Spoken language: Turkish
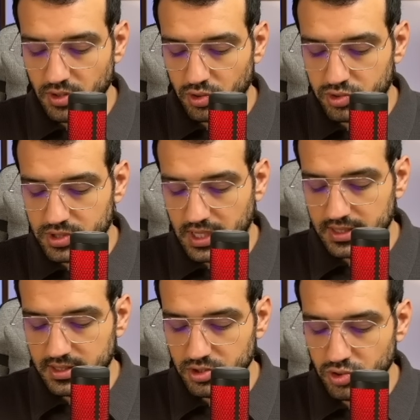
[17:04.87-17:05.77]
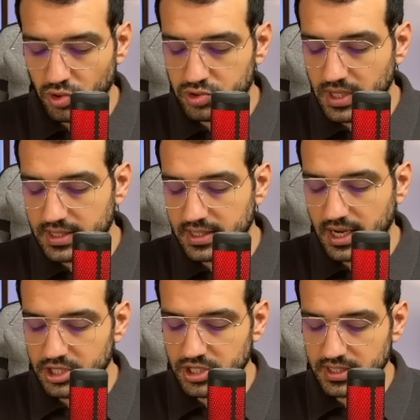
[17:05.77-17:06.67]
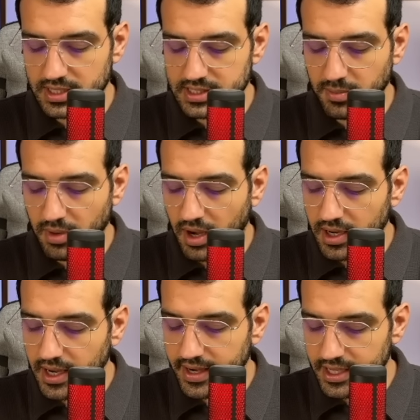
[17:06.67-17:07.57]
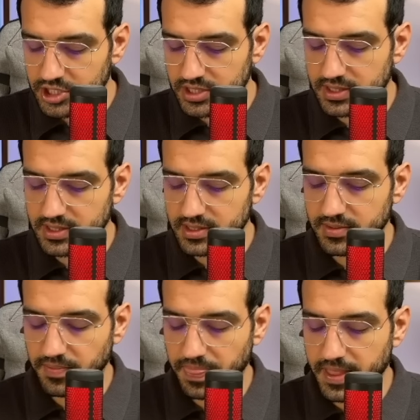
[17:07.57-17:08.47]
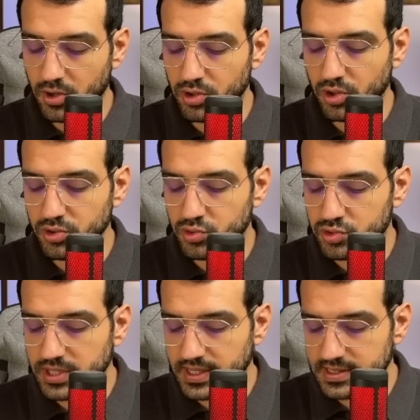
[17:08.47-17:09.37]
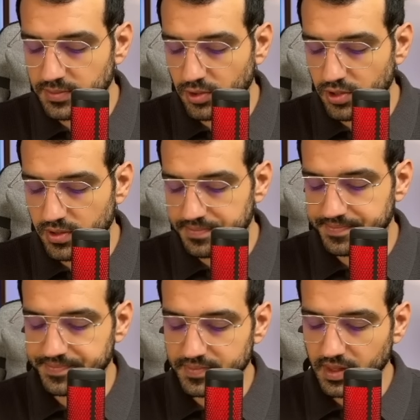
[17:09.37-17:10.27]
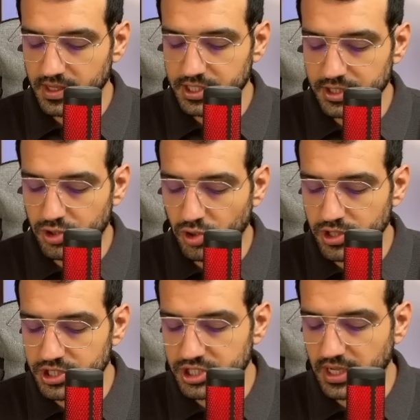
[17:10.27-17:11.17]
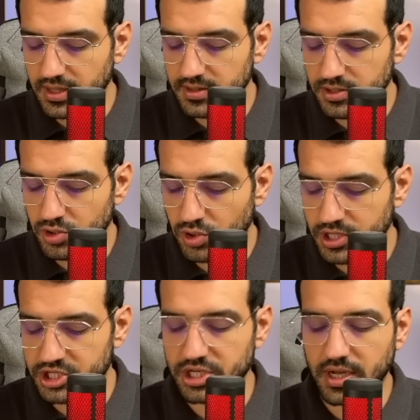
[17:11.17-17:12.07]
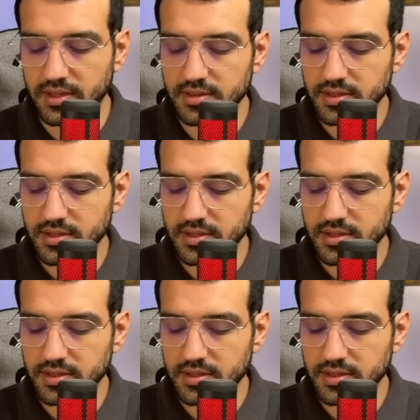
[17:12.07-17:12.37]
36. Şu 36'yı karşıya atarsam A kare eşittir. Ne oluyor? 108 mi oluyor? Şimdi kökün içine al. Kökün içine al.